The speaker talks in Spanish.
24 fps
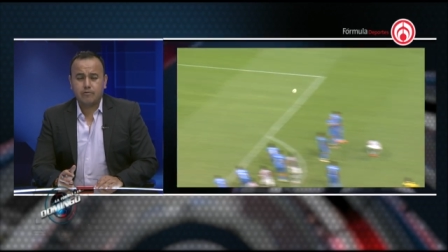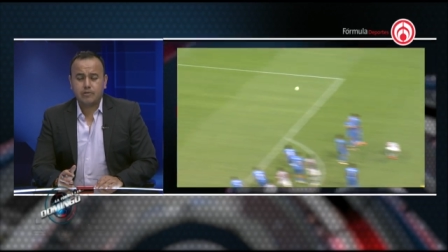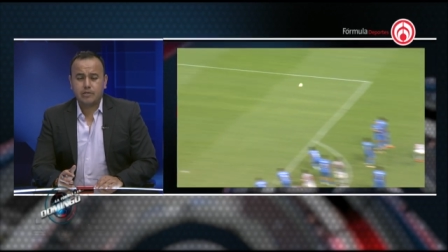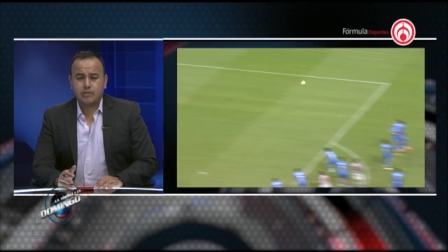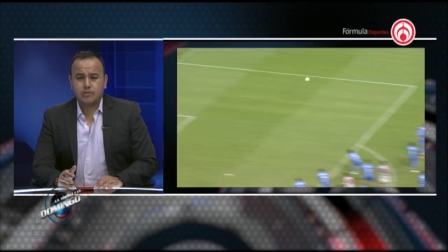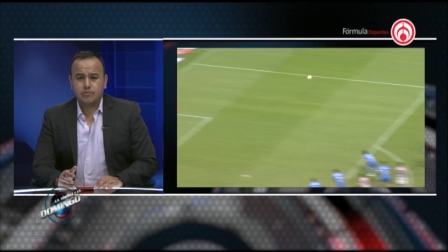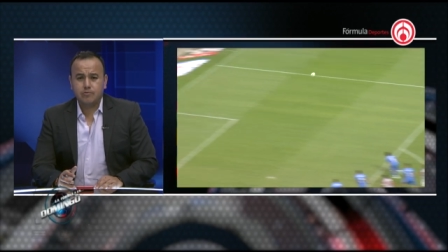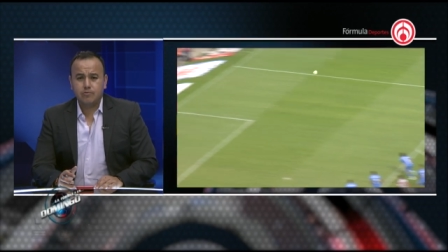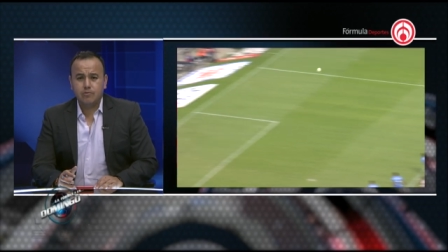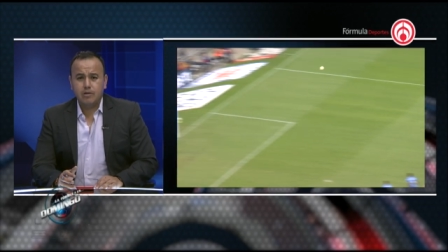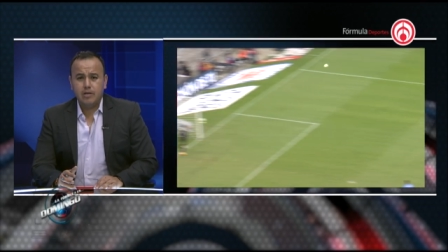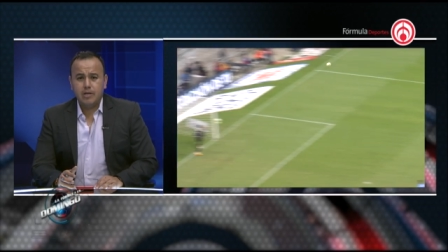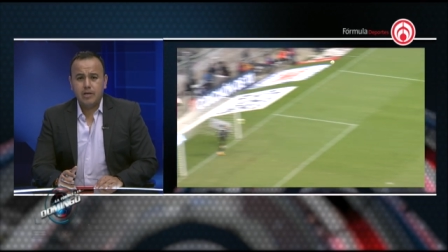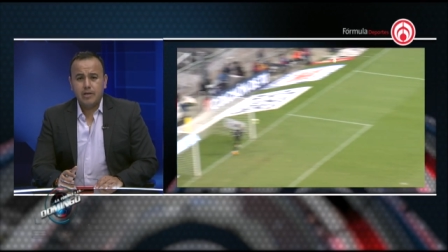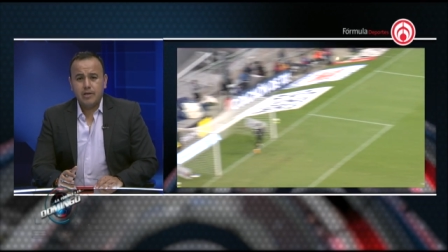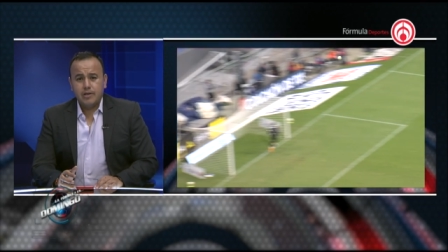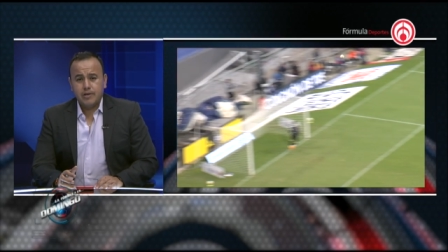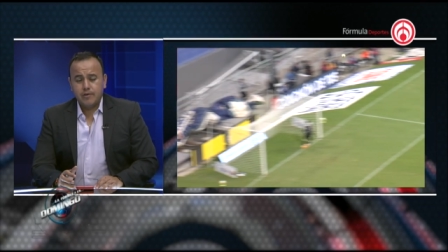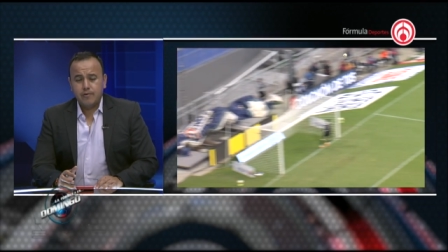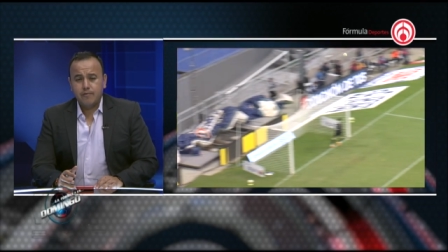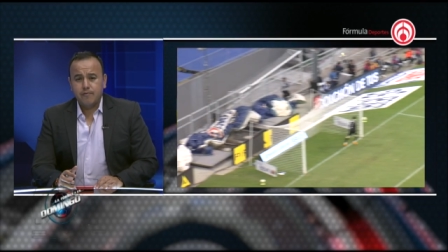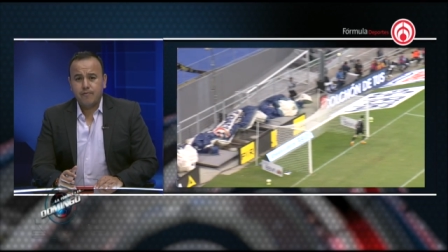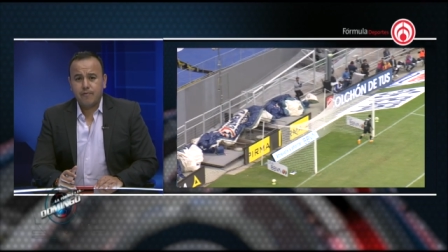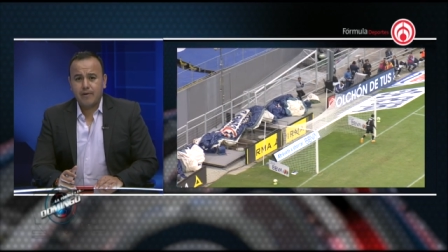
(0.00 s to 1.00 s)
Azul
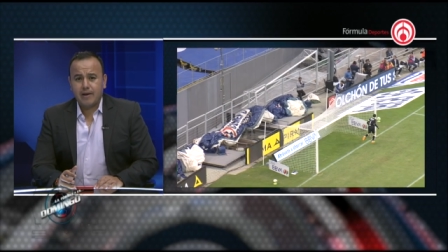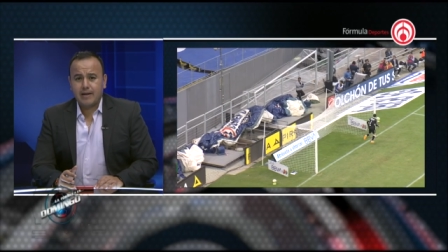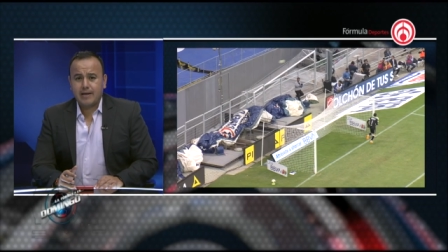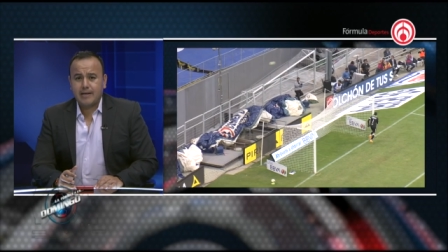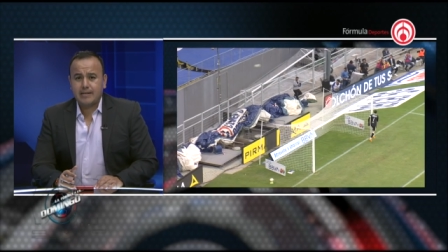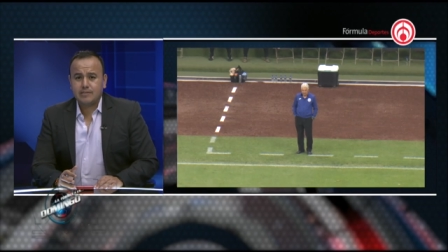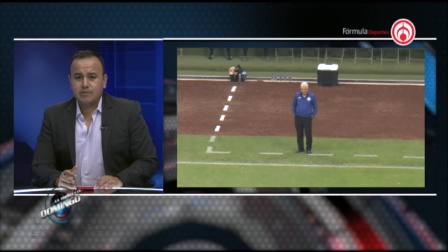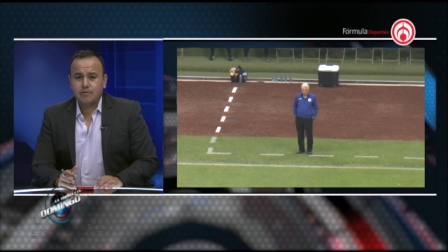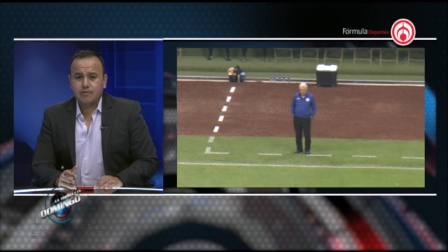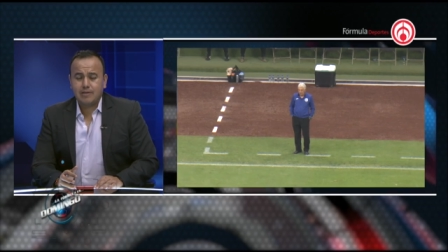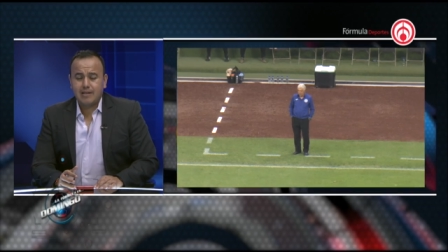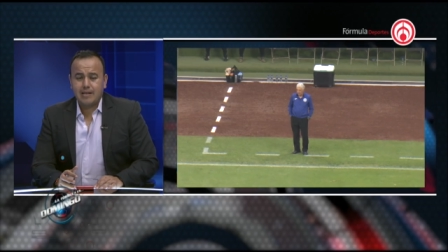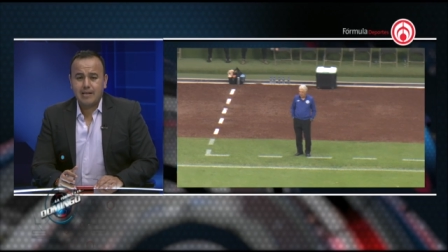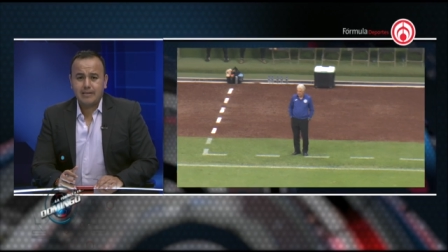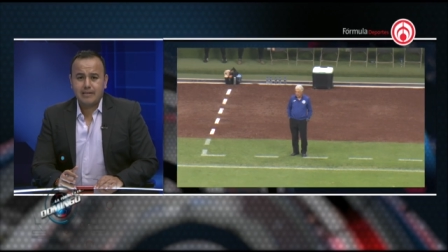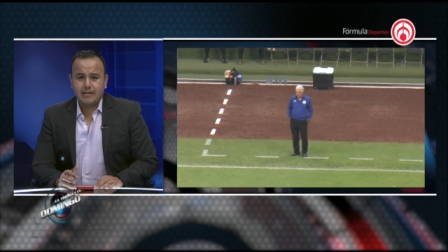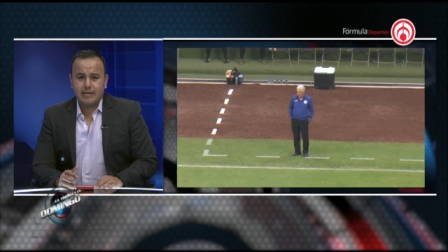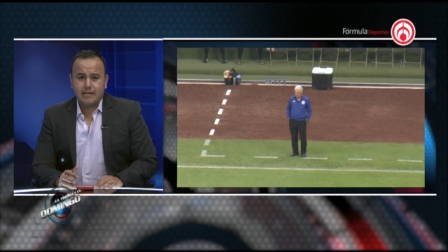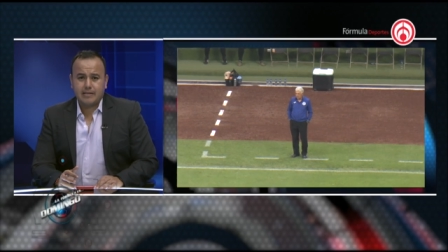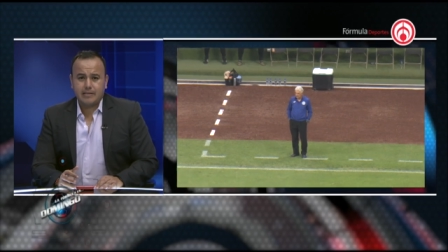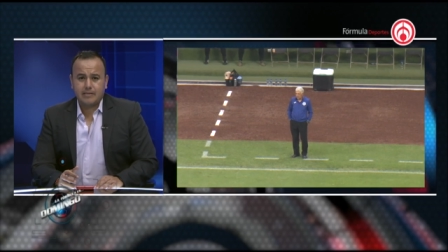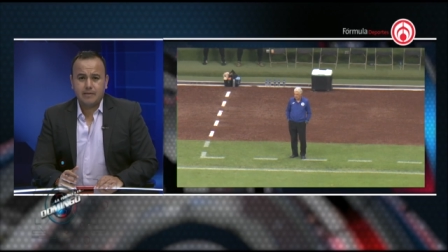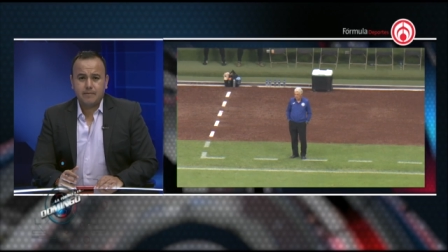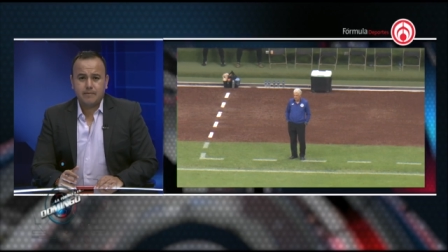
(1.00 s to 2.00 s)
y un fracaso de la
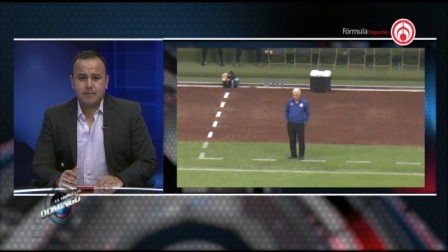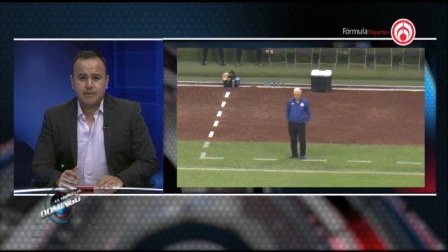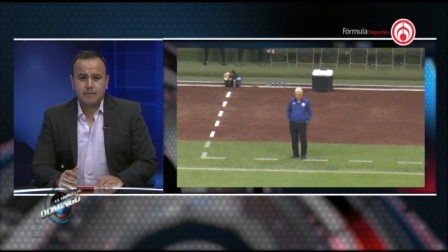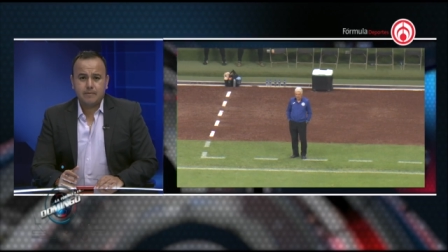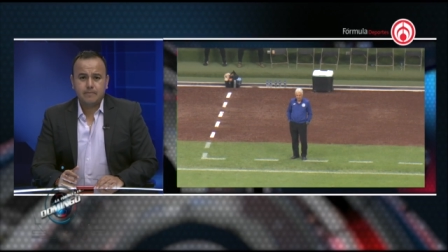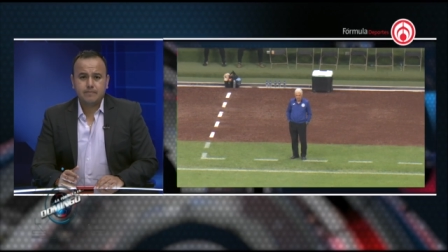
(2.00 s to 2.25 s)
directiva.